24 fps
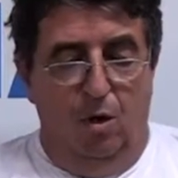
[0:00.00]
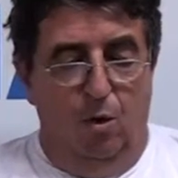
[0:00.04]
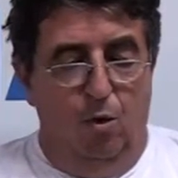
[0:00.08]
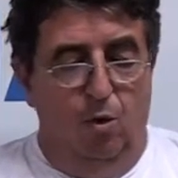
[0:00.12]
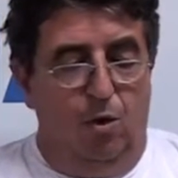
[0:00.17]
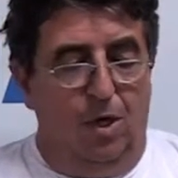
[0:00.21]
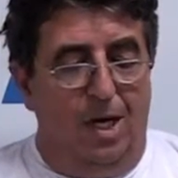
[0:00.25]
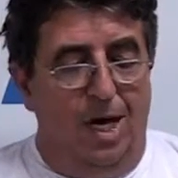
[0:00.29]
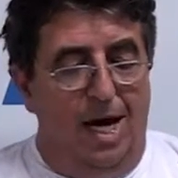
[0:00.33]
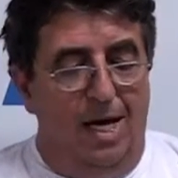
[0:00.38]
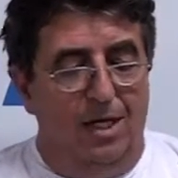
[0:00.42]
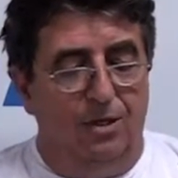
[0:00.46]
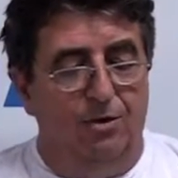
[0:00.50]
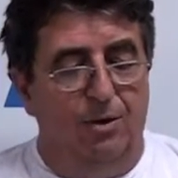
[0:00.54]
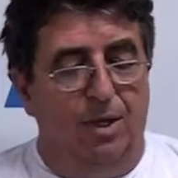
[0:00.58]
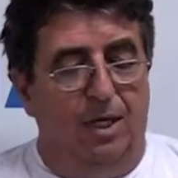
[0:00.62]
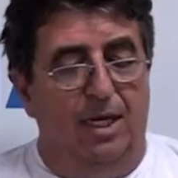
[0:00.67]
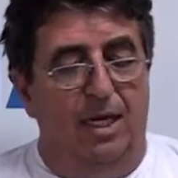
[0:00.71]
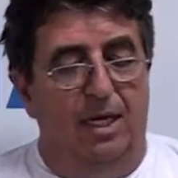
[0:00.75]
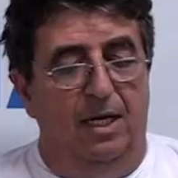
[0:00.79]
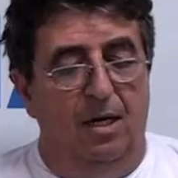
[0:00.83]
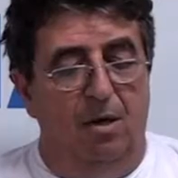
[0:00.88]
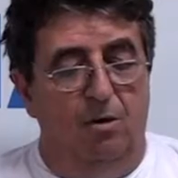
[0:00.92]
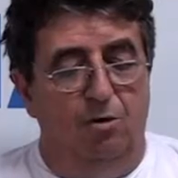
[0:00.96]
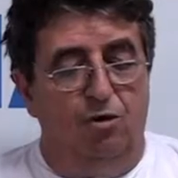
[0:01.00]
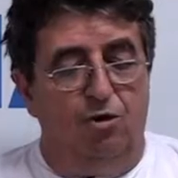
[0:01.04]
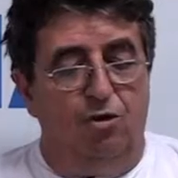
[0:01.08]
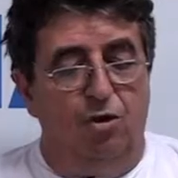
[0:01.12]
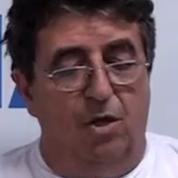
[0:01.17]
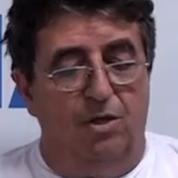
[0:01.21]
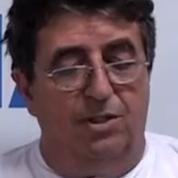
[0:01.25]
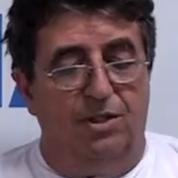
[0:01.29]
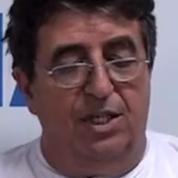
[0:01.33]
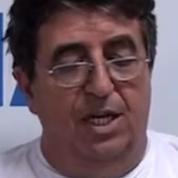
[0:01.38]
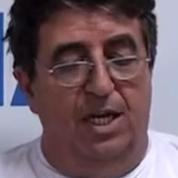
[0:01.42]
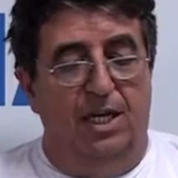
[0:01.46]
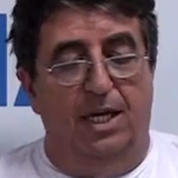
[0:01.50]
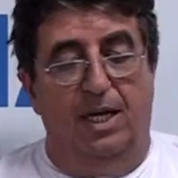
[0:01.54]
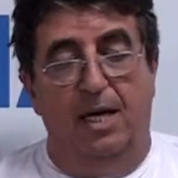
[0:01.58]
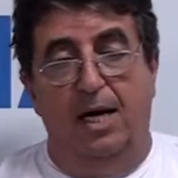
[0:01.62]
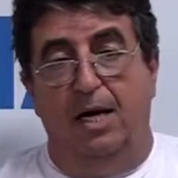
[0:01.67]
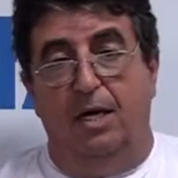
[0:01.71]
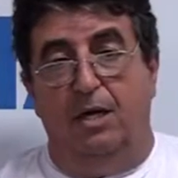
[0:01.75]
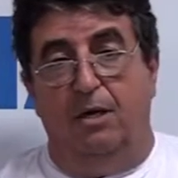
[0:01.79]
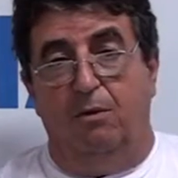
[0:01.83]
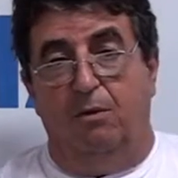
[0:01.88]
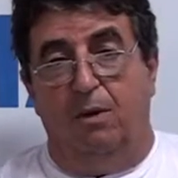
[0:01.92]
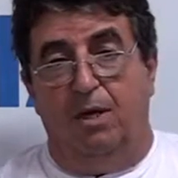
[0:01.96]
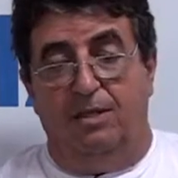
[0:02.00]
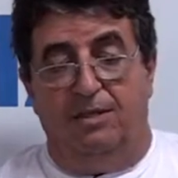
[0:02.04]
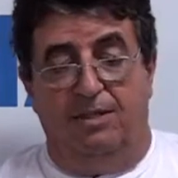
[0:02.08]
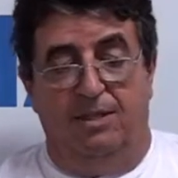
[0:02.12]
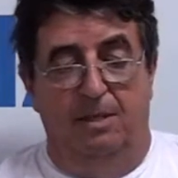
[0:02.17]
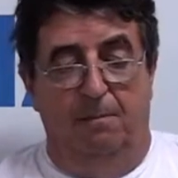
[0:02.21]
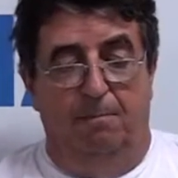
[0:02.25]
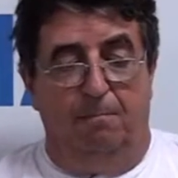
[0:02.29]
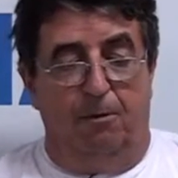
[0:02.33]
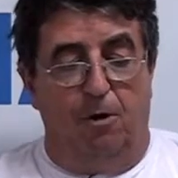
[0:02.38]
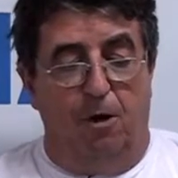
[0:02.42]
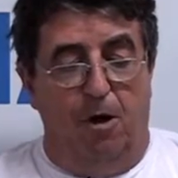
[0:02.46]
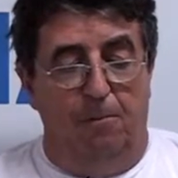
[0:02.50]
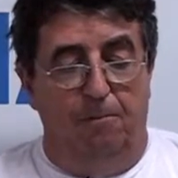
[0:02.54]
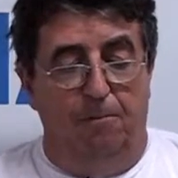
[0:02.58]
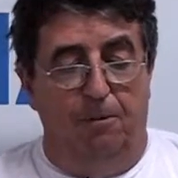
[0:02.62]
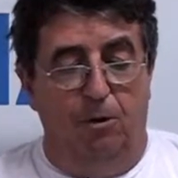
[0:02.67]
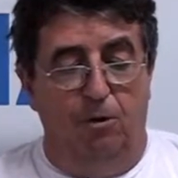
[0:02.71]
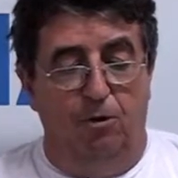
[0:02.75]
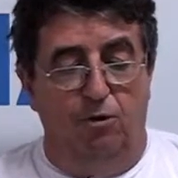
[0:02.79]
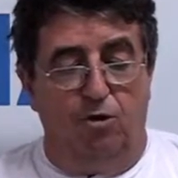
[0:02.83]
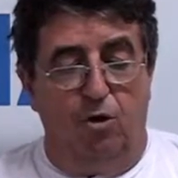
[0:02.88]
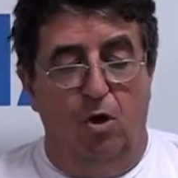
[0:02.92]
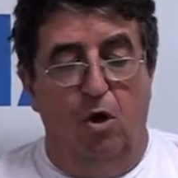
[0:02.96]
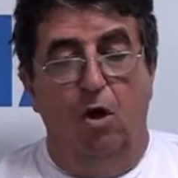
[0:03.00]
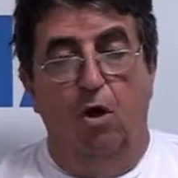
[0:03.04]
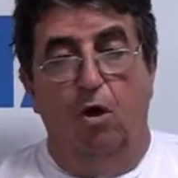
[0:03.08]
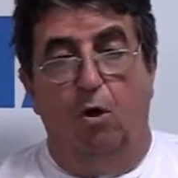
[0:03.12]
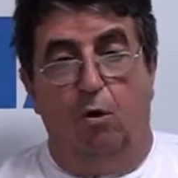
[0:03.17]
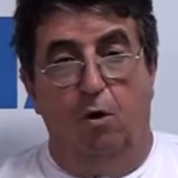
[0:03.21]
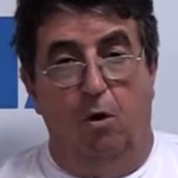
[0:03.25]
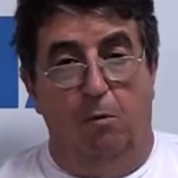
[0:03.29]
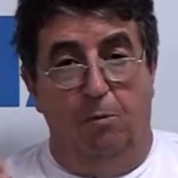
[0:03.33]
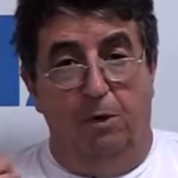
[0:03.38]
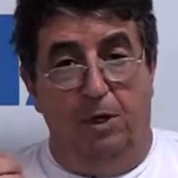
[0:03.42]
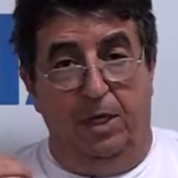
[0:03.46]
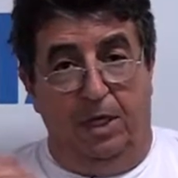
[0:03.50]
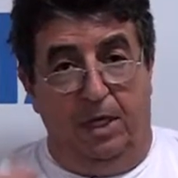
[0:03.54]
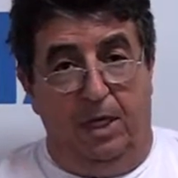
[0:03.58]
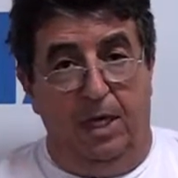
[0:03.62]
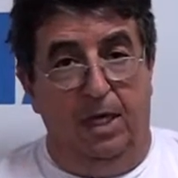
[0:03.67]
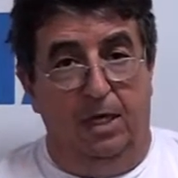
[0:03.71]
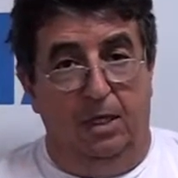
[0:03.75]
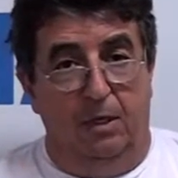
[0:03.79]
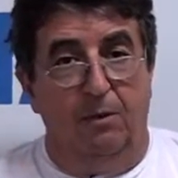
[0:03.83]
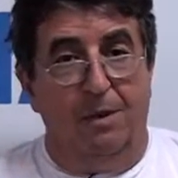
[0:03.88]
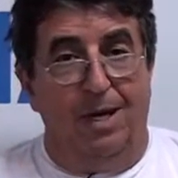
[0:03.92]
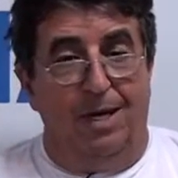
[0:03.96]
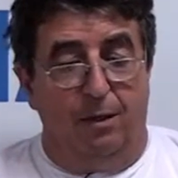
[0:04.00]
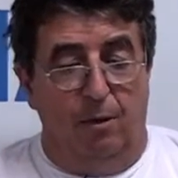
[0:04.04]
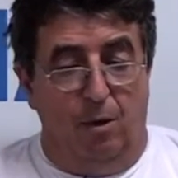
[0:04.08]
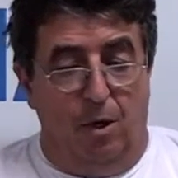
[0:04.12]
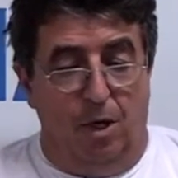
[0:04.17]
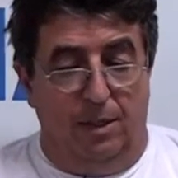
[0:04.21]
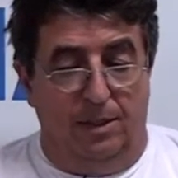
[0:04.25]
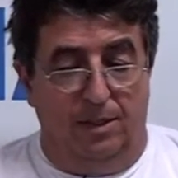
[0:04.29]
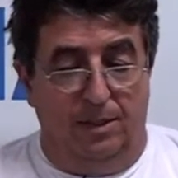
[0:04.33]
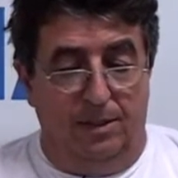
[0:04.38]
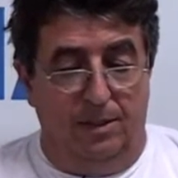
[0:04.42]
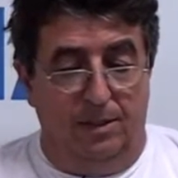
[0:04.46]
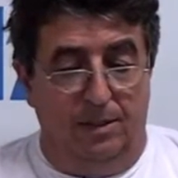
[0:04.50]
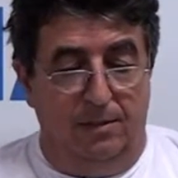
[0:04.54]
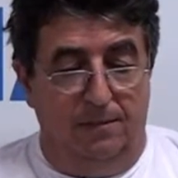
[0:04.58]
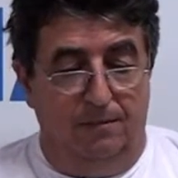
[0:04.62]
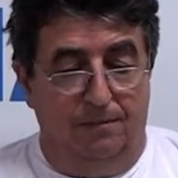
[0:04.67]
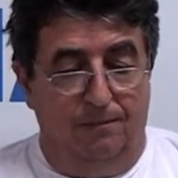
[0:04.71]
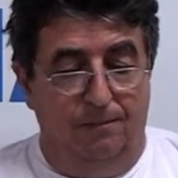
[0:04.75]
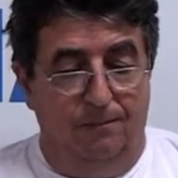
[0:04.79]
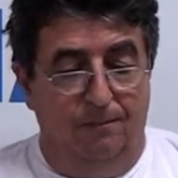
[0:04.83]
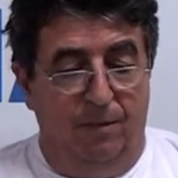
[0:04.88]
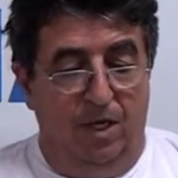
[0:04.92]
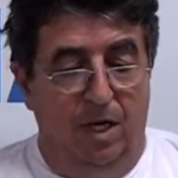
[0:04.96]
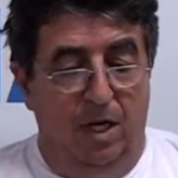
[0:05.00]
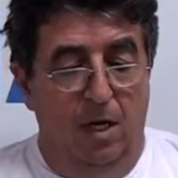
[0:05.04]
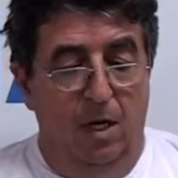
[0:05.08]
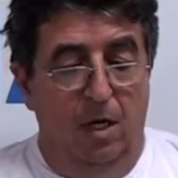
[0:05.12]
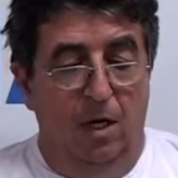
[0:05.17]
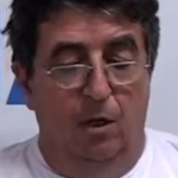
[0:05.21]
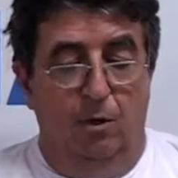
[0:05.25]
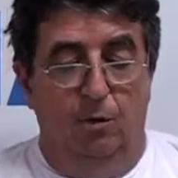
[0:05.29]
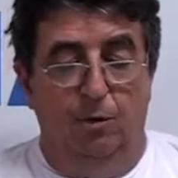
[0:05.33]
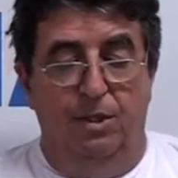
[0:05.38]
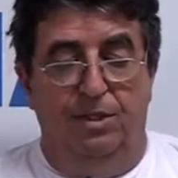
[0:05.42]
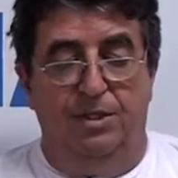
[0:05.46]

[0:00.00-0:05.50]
O caso é que não só se enganam a si próprios, como enganam a nós. No